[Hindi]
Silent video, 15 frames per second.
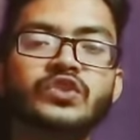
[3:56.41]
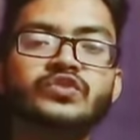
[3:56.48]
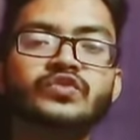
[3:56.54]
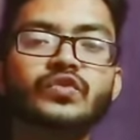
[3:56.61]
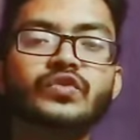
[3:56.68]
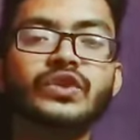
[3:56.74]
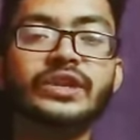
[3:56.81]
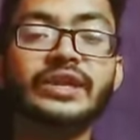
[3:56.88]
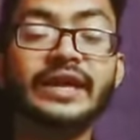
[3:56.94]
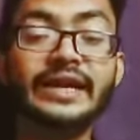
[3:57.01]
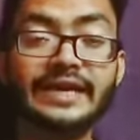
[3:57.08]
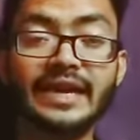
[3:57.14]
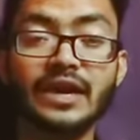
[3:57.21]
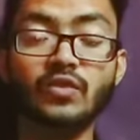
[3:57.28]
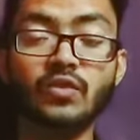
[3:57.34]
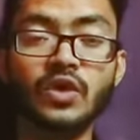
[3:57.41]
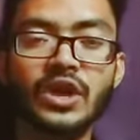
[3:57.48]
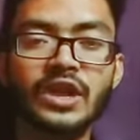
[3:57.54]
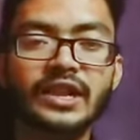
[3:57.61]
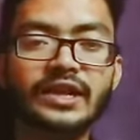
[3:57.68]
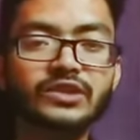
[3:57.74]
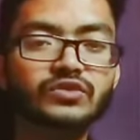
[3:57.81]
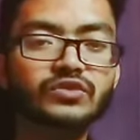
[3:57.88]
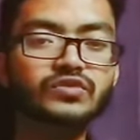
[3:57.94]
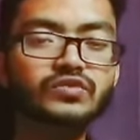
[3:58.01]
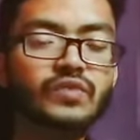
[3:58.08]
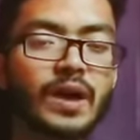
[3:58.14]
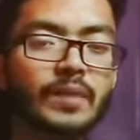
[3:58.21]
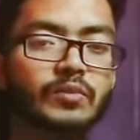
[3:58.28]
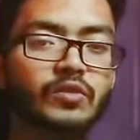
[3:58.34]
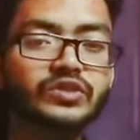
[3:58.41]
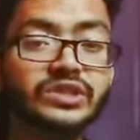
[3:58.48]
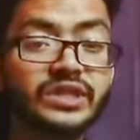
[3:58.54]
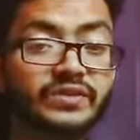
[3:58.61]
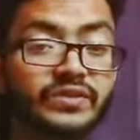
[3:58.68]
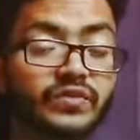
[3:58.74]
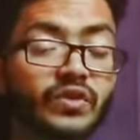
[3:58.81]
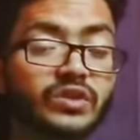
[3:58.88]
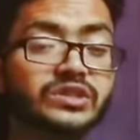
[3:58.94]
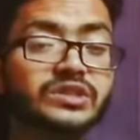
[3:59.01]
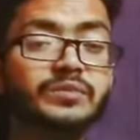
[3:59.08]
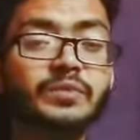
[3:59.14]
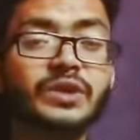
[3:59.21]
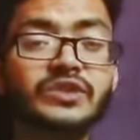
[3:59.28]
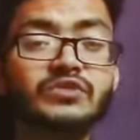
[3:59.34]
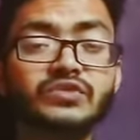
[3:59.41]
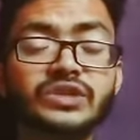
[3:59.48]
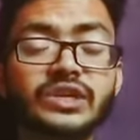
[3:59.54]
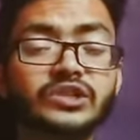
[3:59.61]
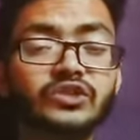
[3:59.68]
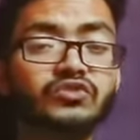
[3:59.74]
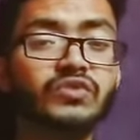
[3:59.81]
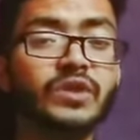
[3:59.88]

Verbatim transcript: जो क्रिएट ना हो लेकिन दोस्तों आप लोग जी वी व्हाट्सअप का यूज़ करते हो